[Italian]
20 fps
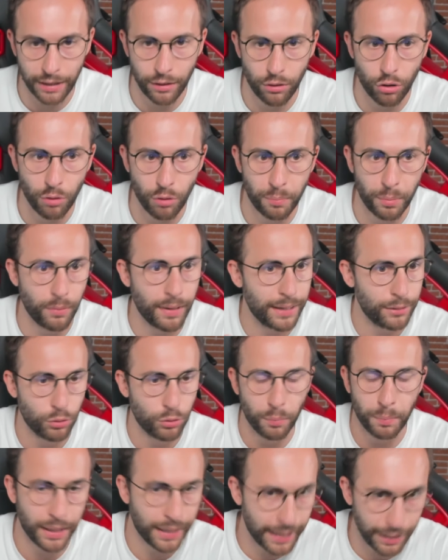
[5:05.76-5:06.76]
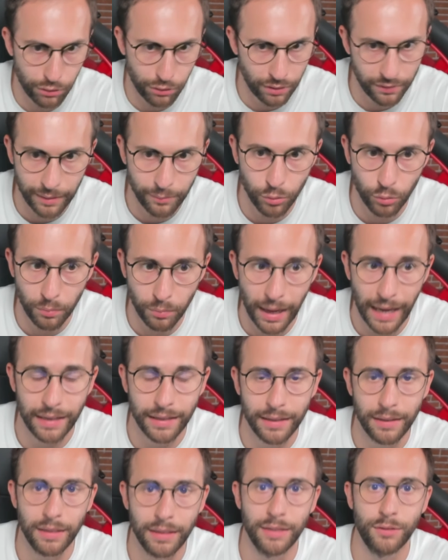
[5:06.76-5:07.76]
che non ho provato perché non avevamo ma-
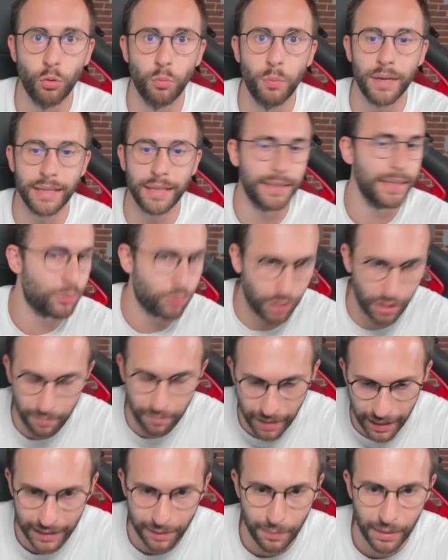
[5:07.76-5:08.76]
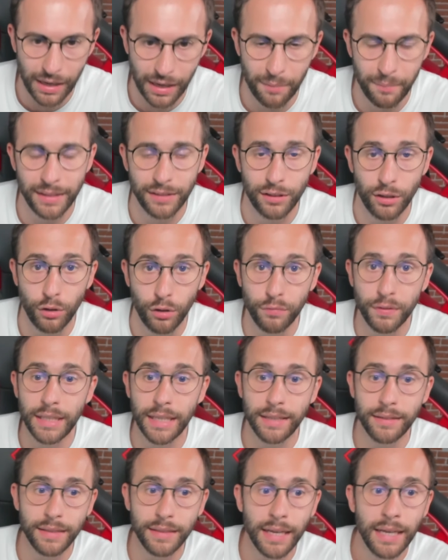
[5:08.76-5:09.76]
eh, numeri dietro le maglie, banalmente lo
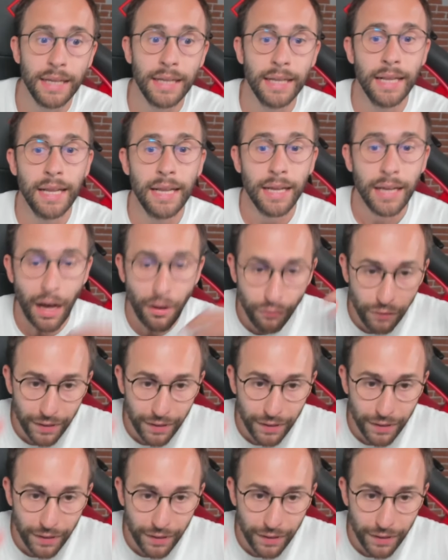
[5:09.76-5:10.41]
vedete, ha